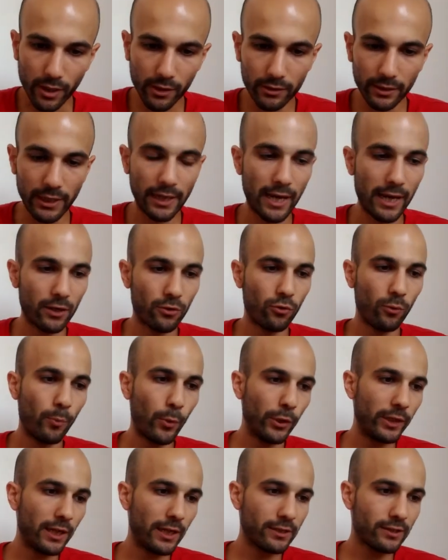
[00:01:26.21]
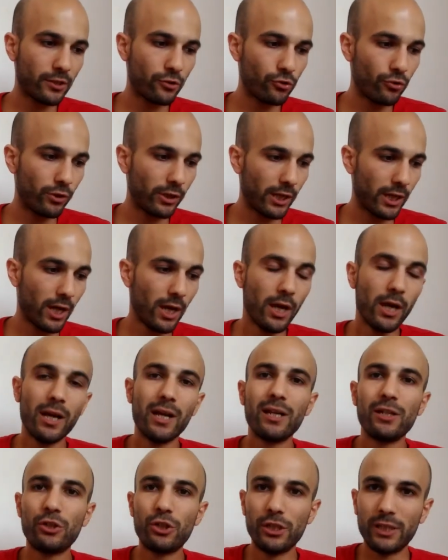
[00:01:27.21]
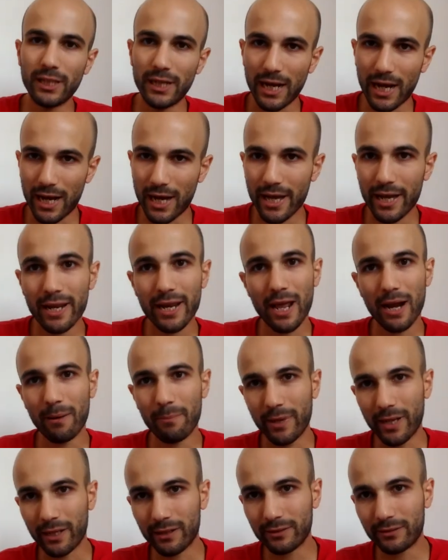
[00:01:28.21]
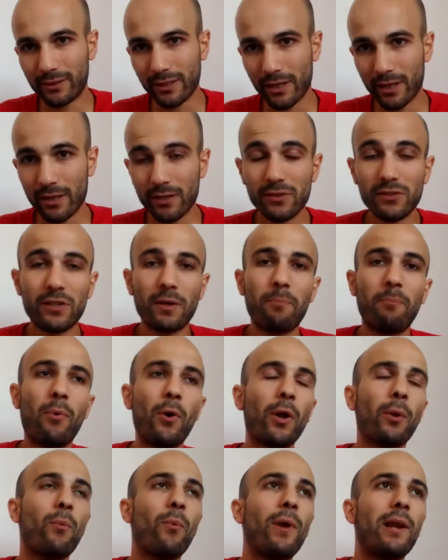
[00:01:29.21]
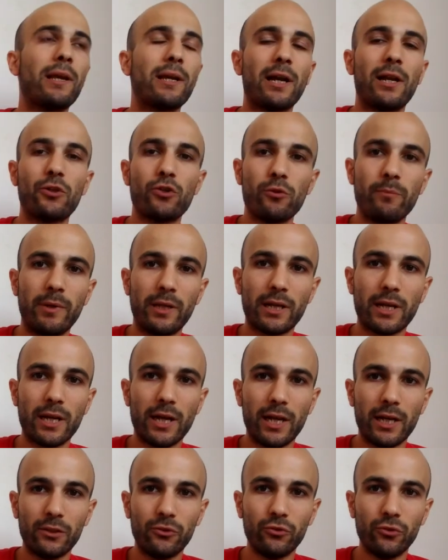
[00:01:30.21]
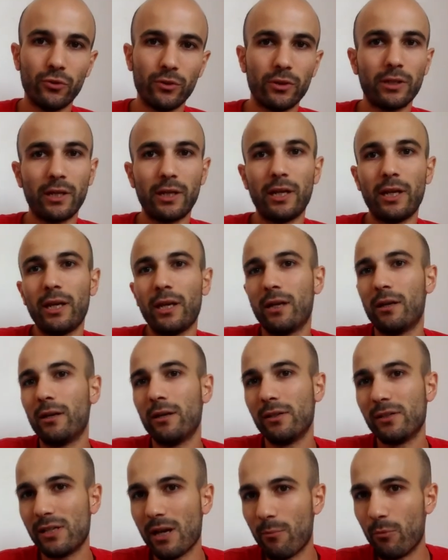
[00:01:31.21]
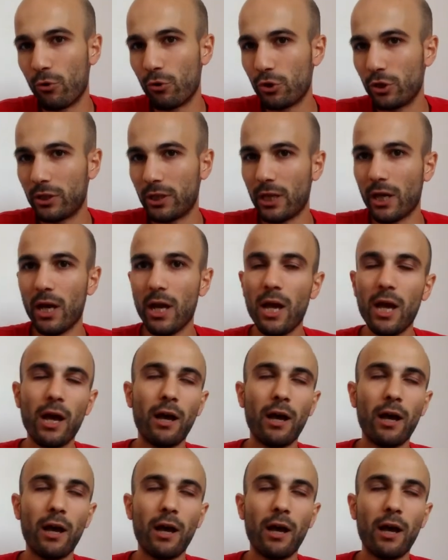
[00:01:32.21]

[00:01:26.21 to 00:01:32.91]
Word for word: nell'arco poi della stagione ci dirà realmente se poi quel calciomercato che siamo riusciti